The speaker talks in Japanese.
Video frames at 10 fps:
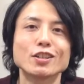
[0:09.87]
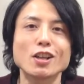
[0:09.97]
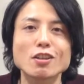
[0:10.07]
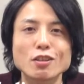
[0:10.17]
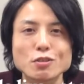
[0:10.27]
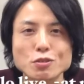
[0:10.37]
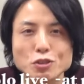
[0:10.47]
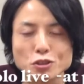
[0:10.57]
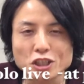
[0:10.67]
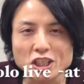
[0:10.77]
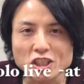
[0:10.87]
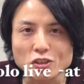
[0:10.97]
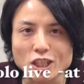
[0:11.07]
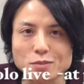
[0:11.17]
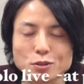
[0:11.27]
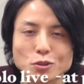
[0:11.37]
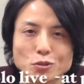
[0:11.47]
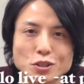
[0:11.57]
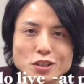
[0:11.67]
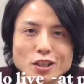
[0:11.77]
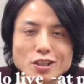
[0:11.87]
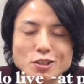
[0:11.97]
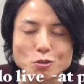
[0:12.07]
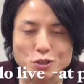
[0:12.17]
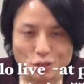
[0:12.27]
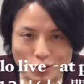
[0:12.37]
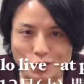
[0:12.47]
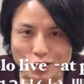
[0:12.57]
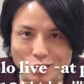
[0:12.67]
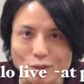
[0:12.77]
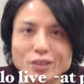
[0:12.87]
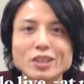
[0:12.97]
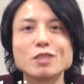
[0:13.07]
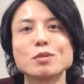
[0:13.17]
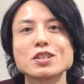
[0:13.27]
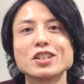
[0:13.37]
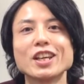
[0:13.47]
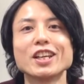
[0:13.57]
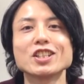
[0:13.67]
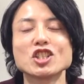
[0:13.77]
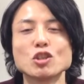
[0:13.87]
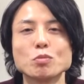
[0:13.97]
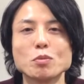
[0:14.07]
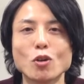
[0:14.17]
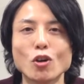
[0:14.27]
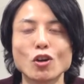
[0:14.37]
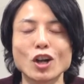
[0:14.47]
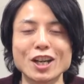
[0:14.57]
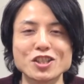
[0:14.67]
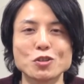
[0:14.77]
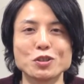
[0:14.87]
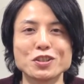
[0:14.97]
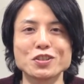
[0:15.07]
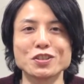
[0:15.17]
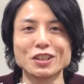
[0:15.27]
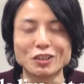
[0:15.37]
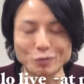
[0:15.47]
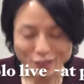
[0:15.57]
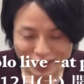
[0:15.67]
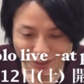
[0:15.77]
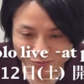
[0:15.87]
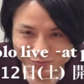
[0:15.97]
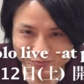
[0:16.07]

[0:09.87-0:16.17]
3月12日のライブ当日が少しずつ迫ってきまして準備も快調に進んでおります